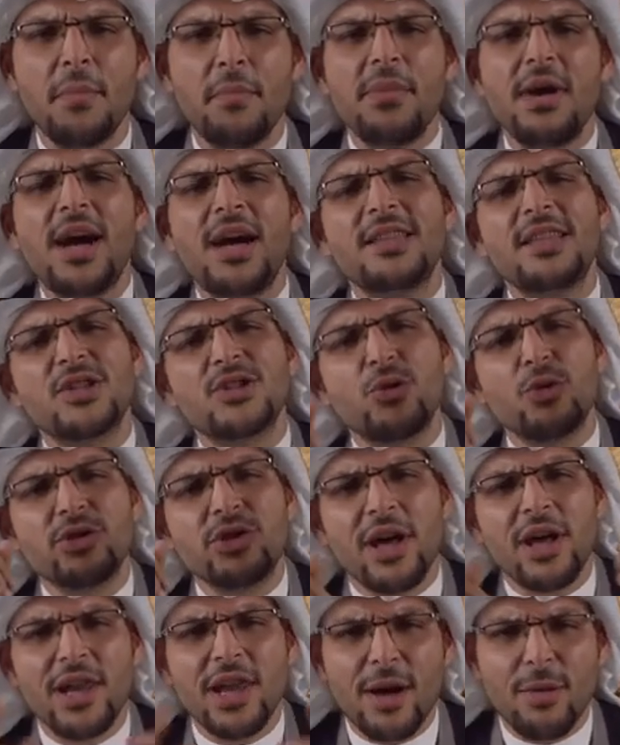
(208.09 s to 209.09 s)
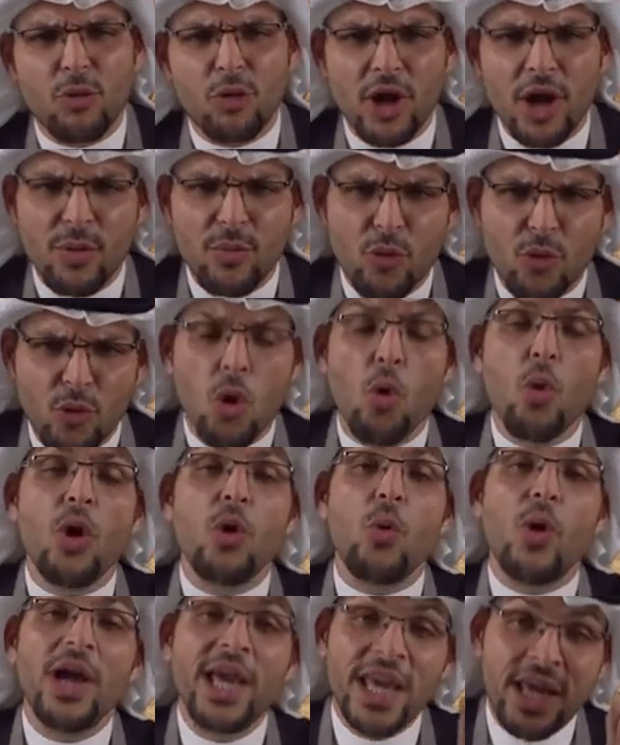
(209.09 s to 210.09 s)
ما عدا السلطان لابو لابو هو
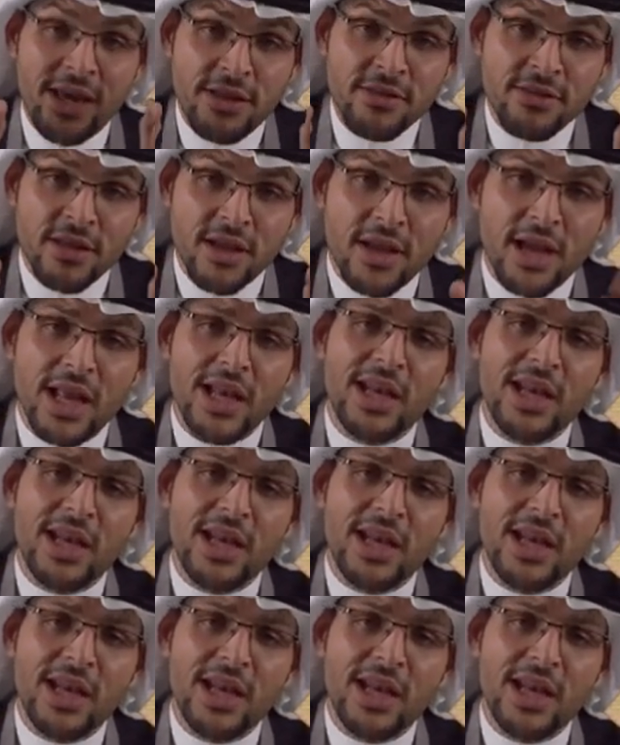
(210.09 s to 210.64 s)
الوحيد